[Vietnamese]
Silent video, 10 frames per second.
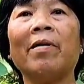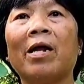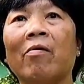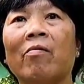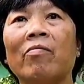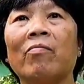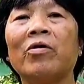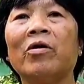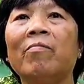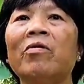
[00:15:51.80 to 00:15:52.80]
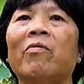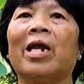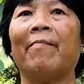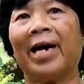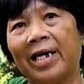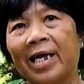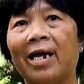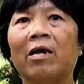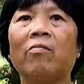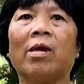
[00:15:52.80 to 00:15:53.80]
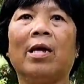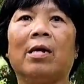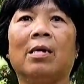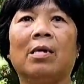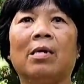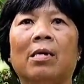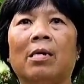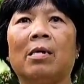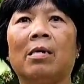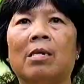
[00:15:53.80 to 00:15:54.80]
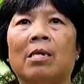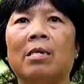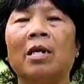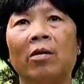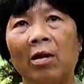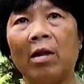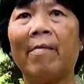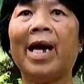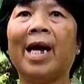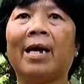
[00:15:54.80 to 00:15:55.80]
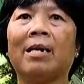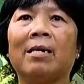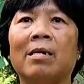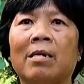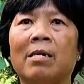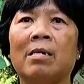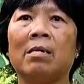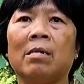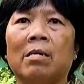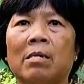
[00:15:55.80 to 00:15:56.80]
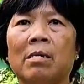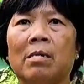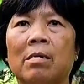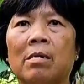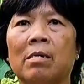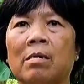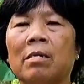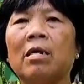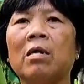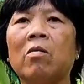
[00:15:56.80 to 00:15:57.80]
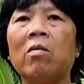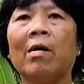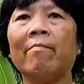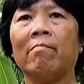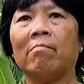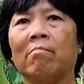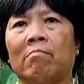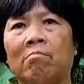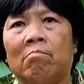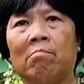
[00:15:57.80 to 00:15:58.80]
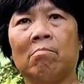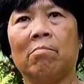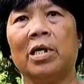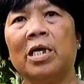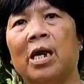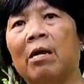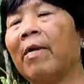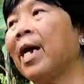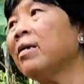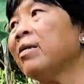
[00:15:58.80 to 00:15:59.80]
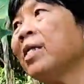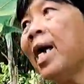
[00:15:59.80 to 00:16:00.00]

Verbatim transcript: chứ bắt đầu vừa bước qua là bật cái tre lên luôn đó nên đó là ma à. dừng vú lắm bây giờ là bán cho